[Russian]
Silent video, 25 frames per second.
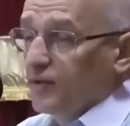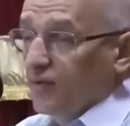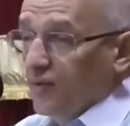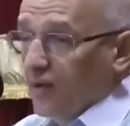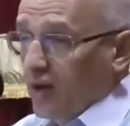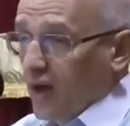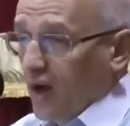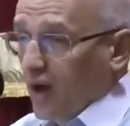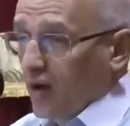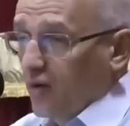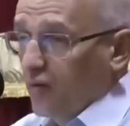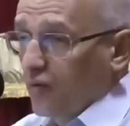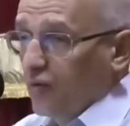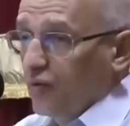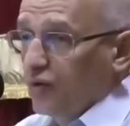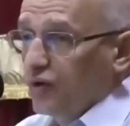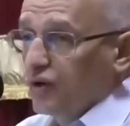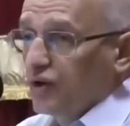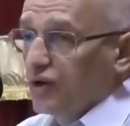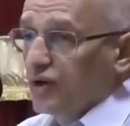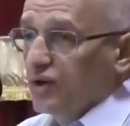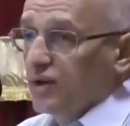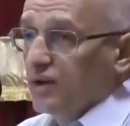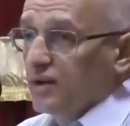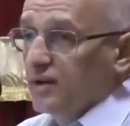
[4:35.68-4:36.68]
Живи как
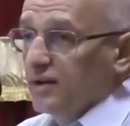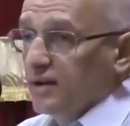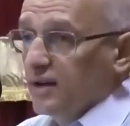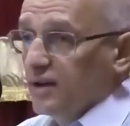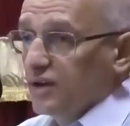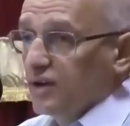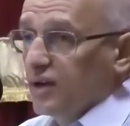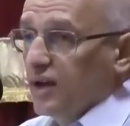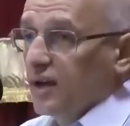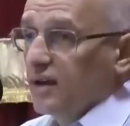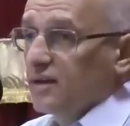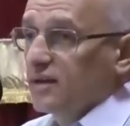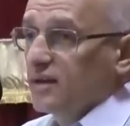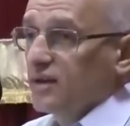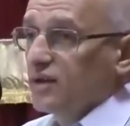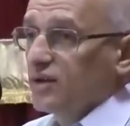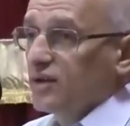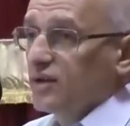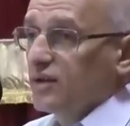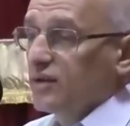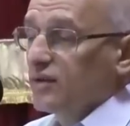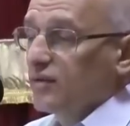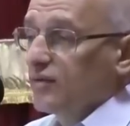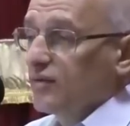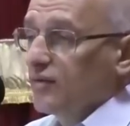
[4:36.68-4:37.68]
хочешь, наслаждайся
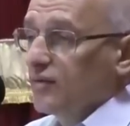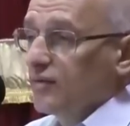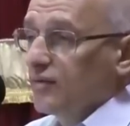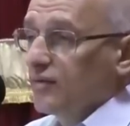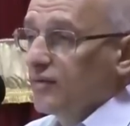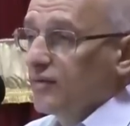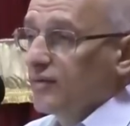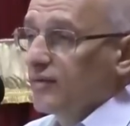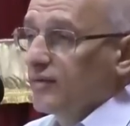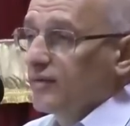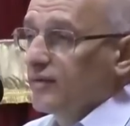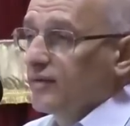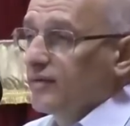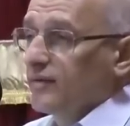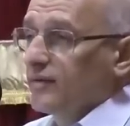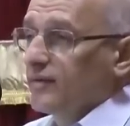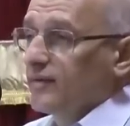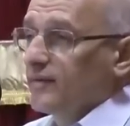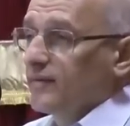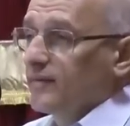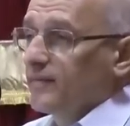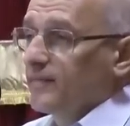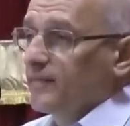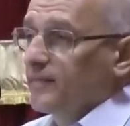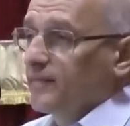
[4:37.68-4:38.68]
жизнью.
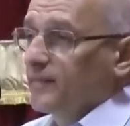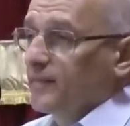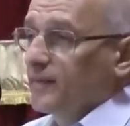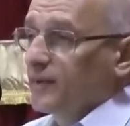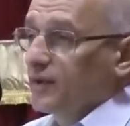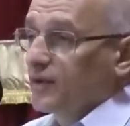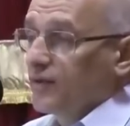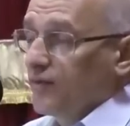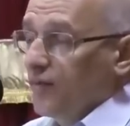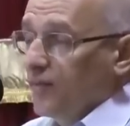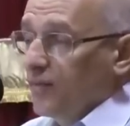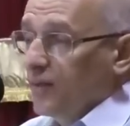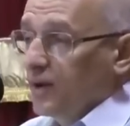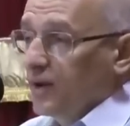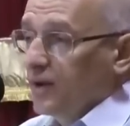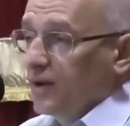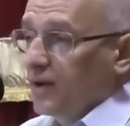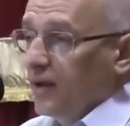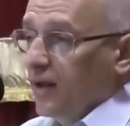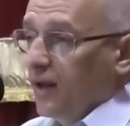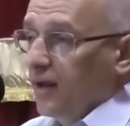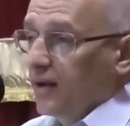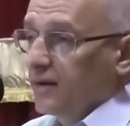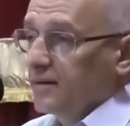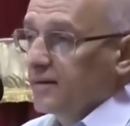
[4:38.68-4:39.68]
Живем
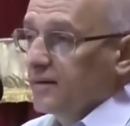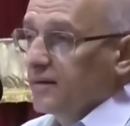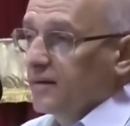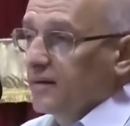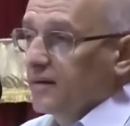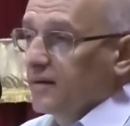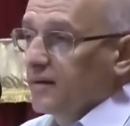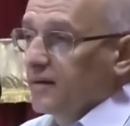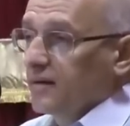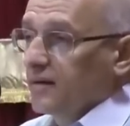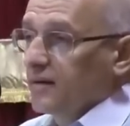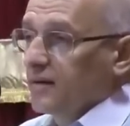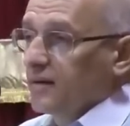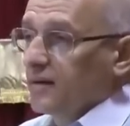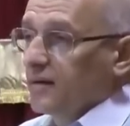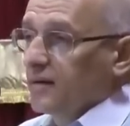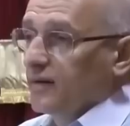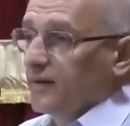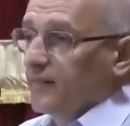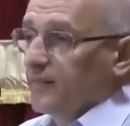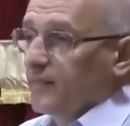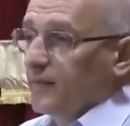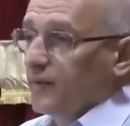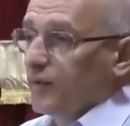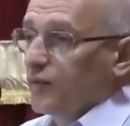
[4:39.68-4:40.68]
один раз.
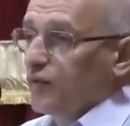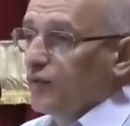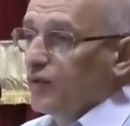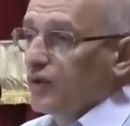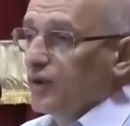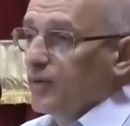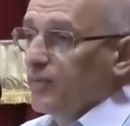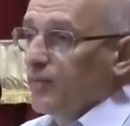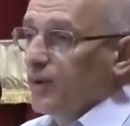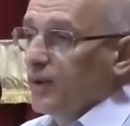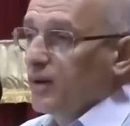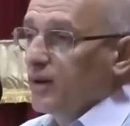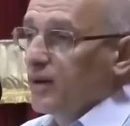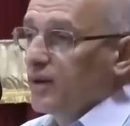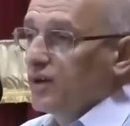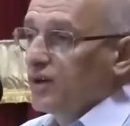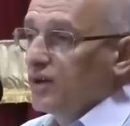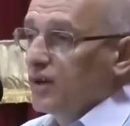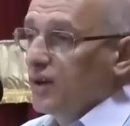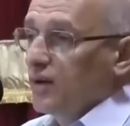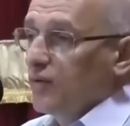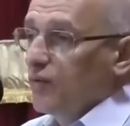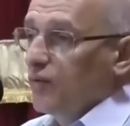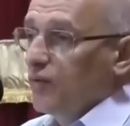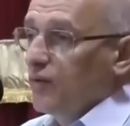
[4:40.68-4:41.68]
Кушай белки,
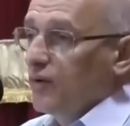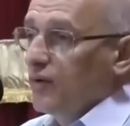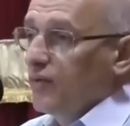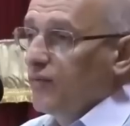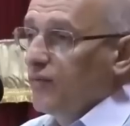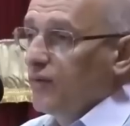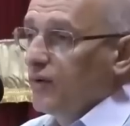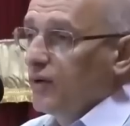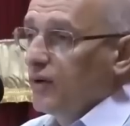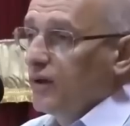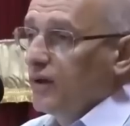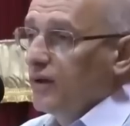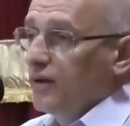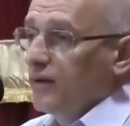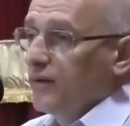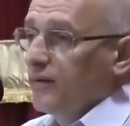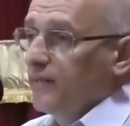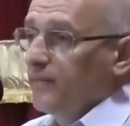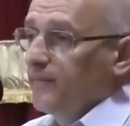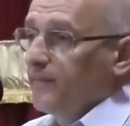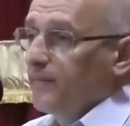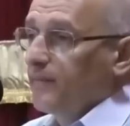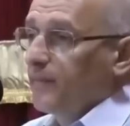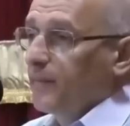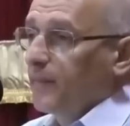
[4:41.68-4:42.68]
жиры, углеводы.
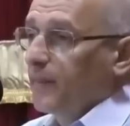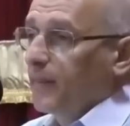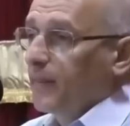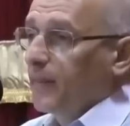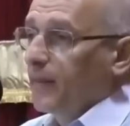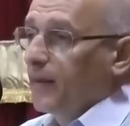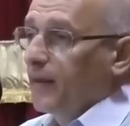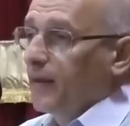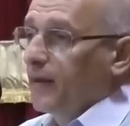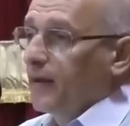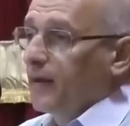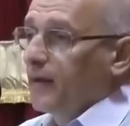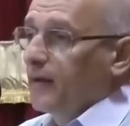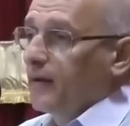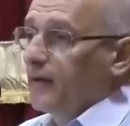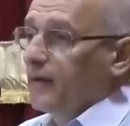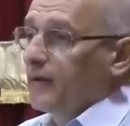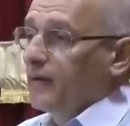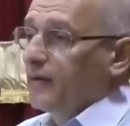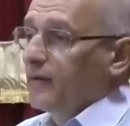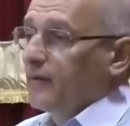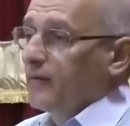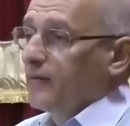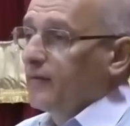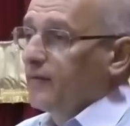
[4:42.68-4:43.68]

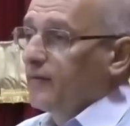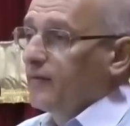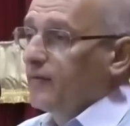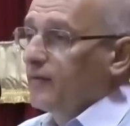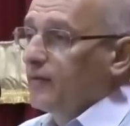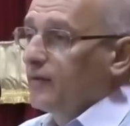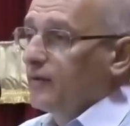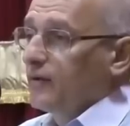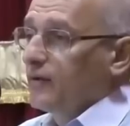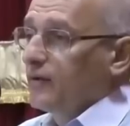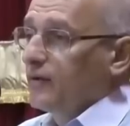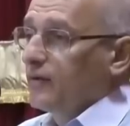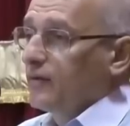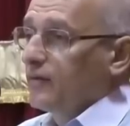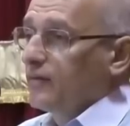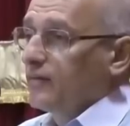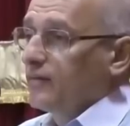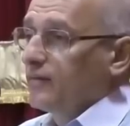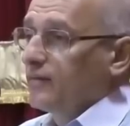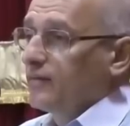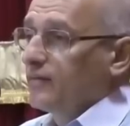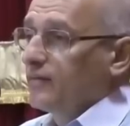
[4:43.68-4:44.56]
Вот.